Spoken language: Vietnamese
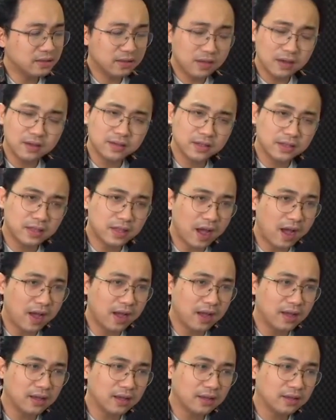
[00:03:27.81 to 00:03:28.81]
từng
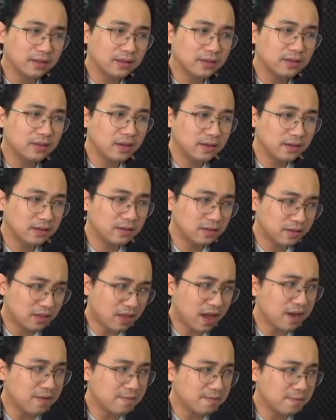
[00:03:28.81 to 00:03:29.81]
tầng từng
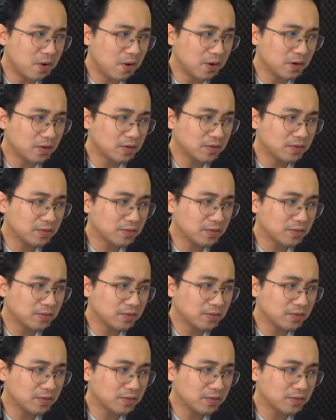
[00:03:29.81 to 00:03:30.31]
tầng một